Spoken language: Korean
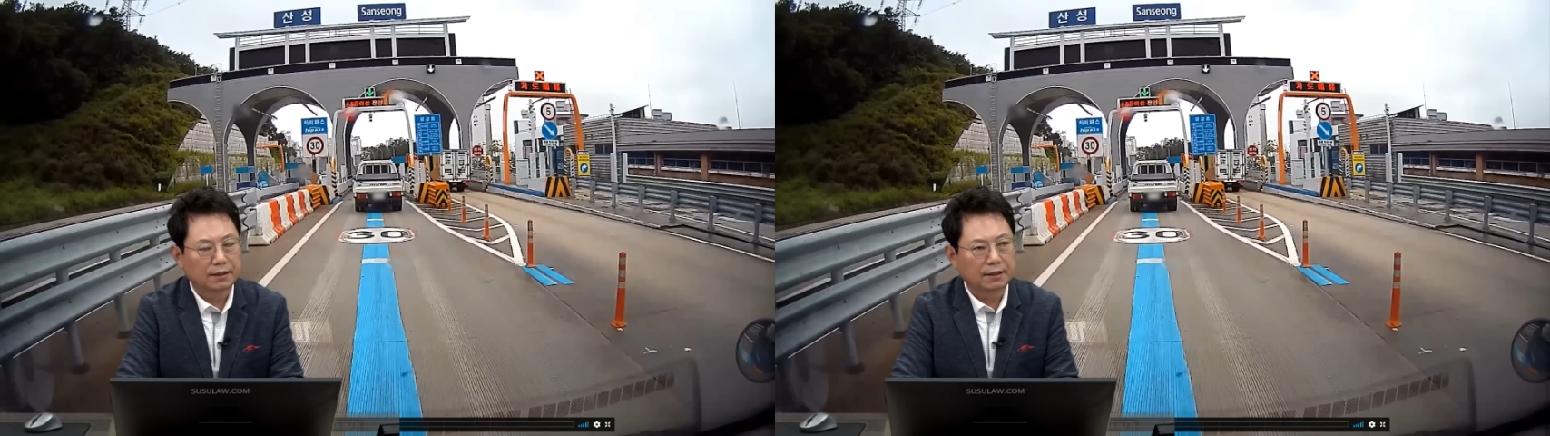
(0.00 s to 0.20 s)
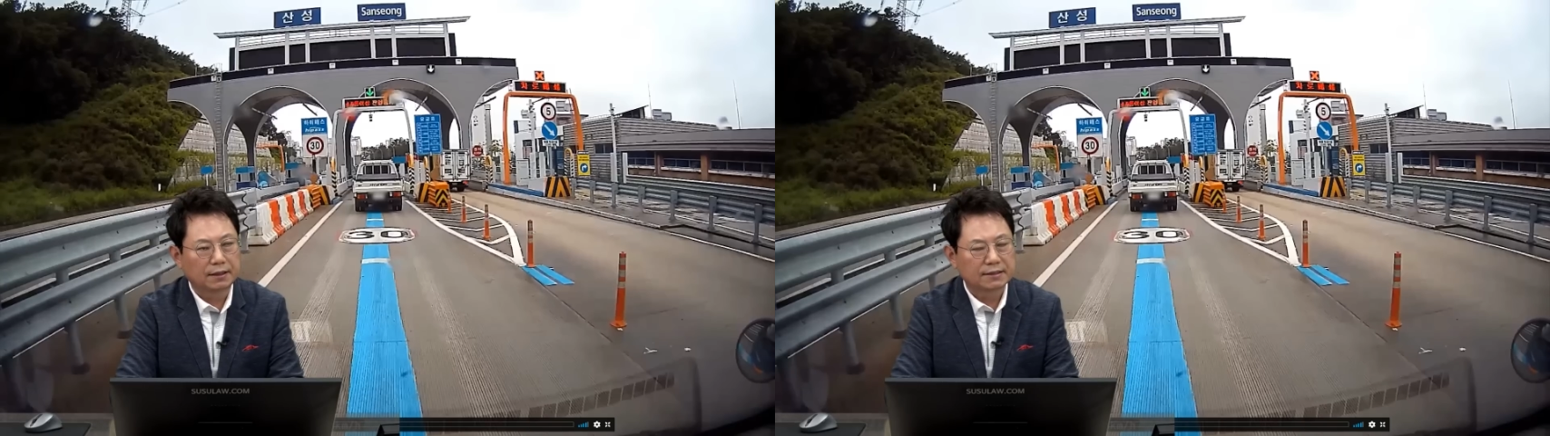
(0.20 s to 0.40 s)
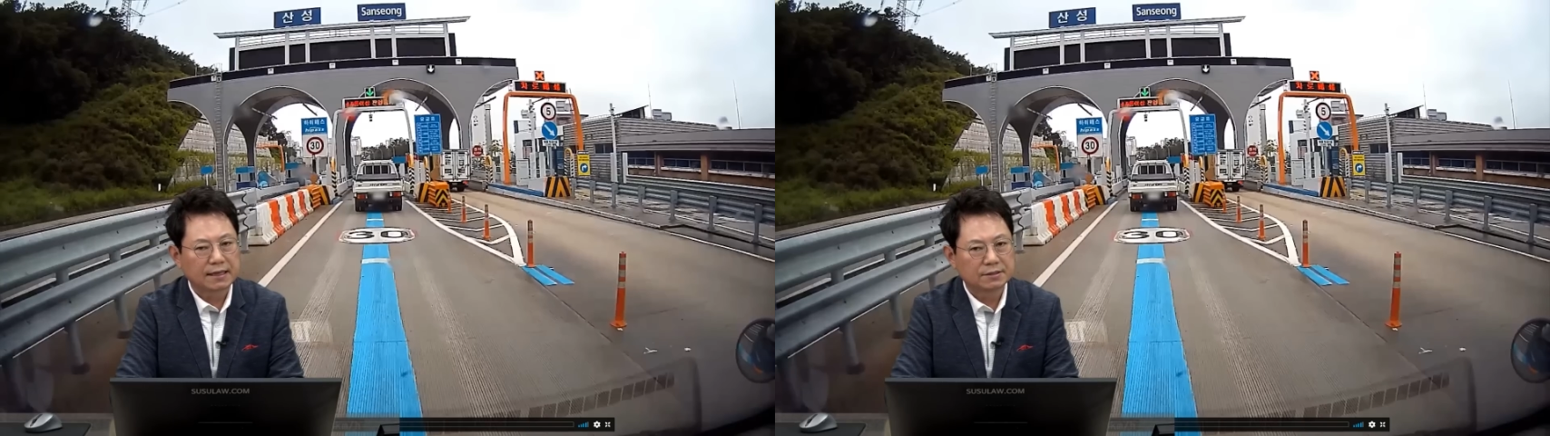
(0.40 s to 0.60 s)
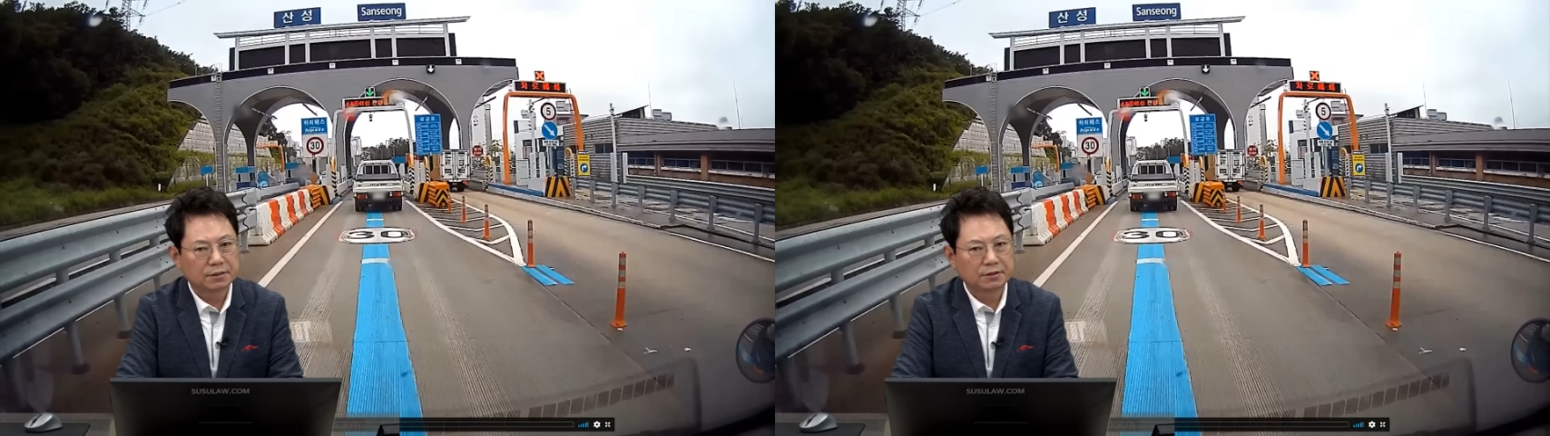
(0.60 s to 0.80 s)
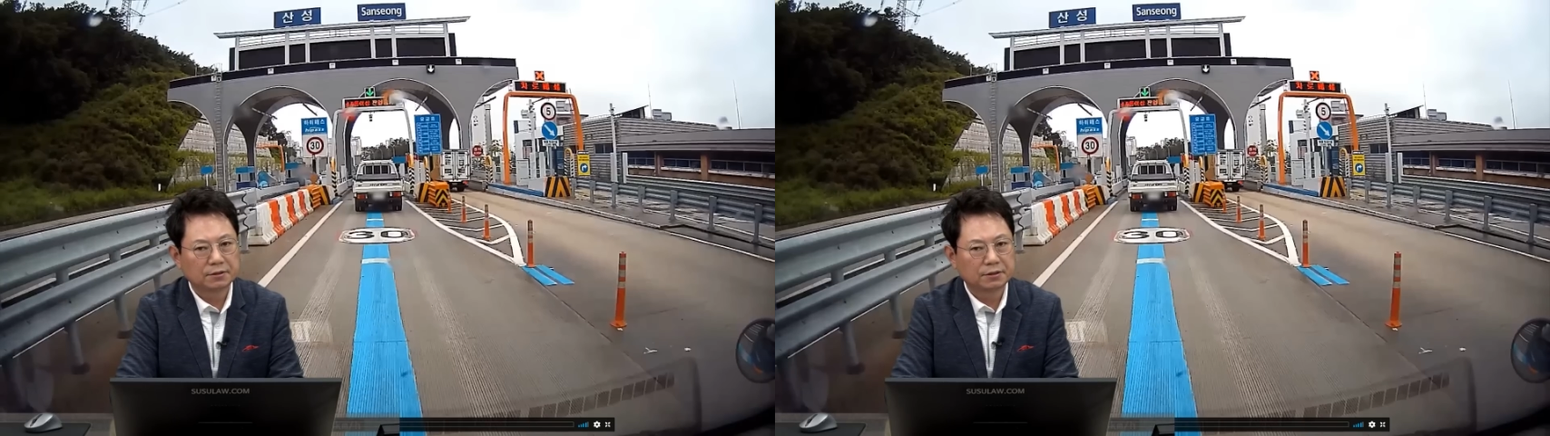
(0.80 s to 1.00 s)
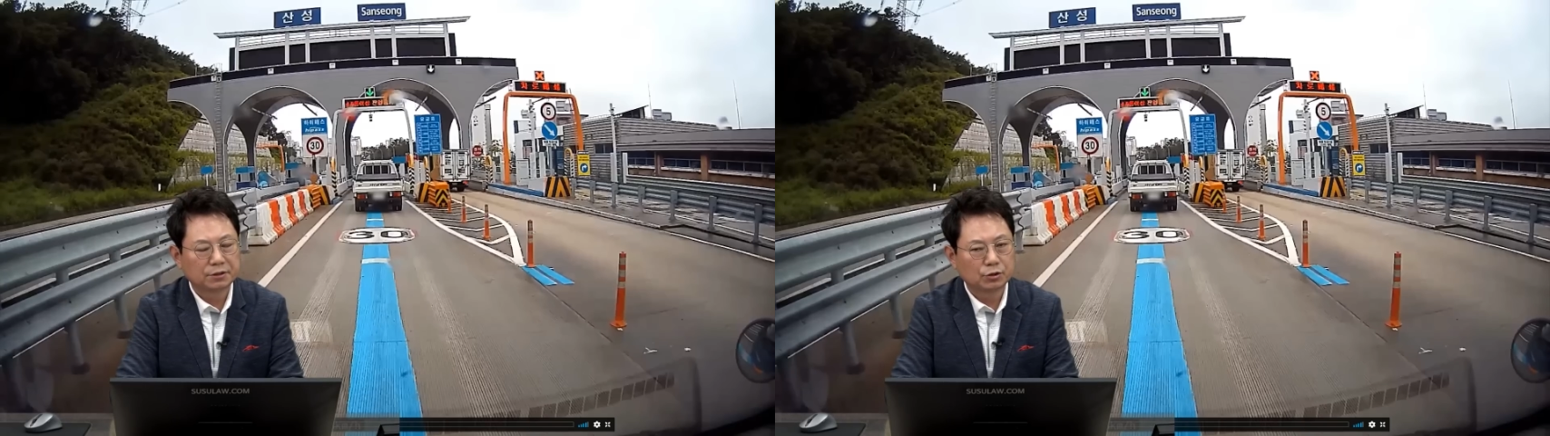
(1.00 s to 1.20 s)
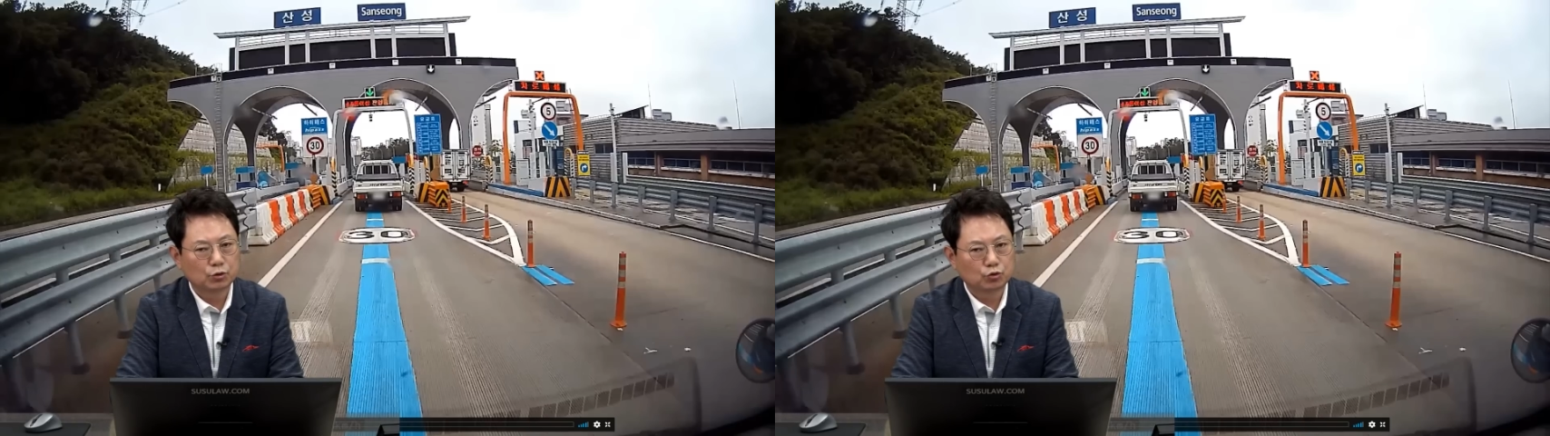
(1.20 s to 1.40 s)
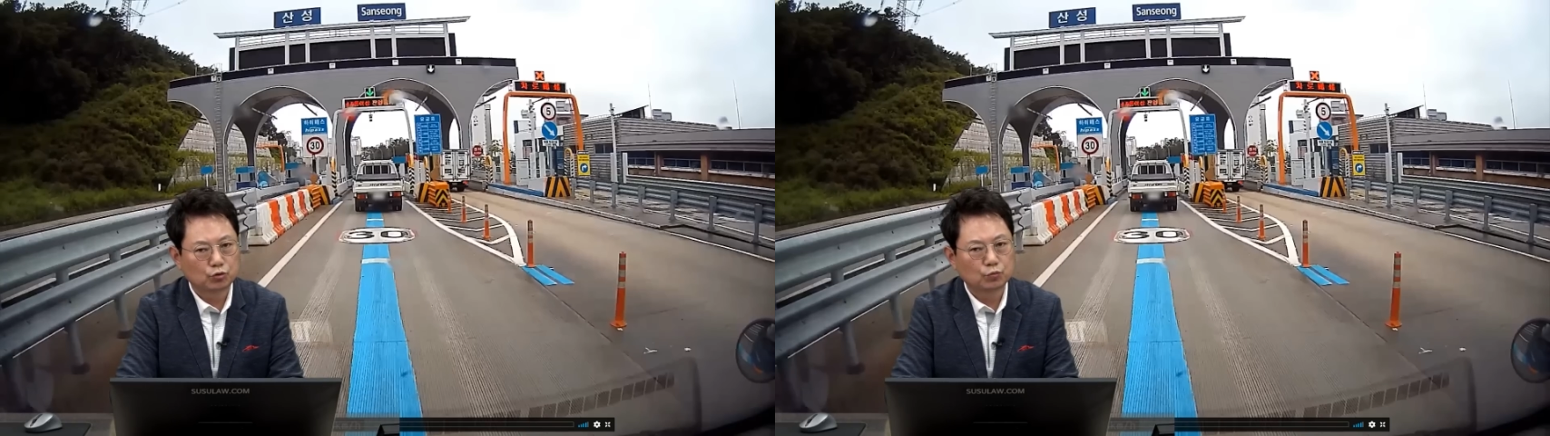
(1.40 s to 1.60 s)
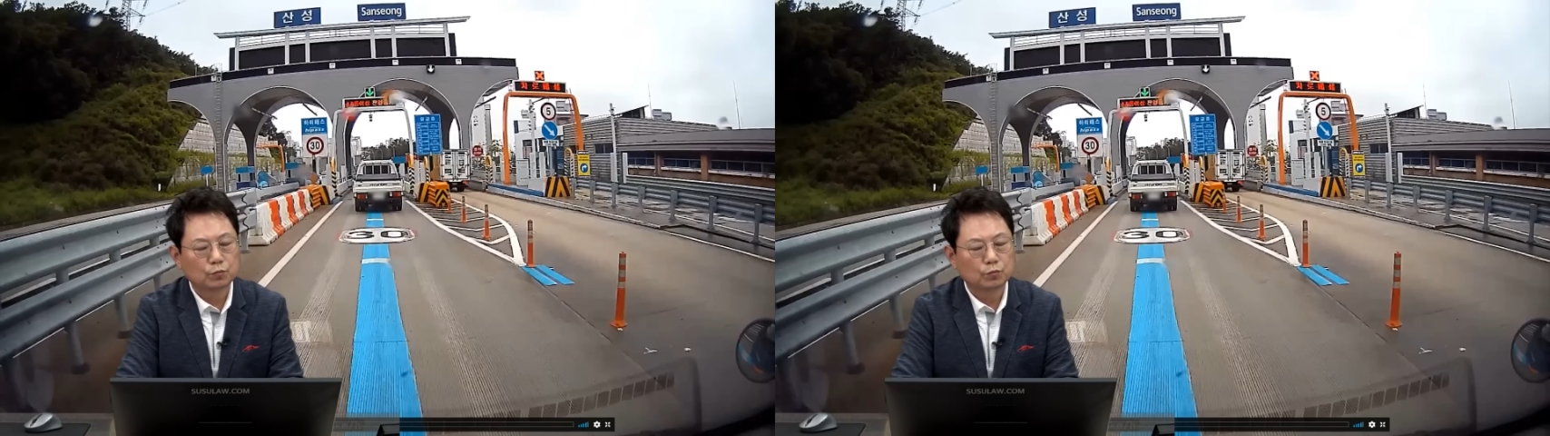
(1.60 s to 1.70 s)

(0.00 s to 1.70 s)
어, 산성터널은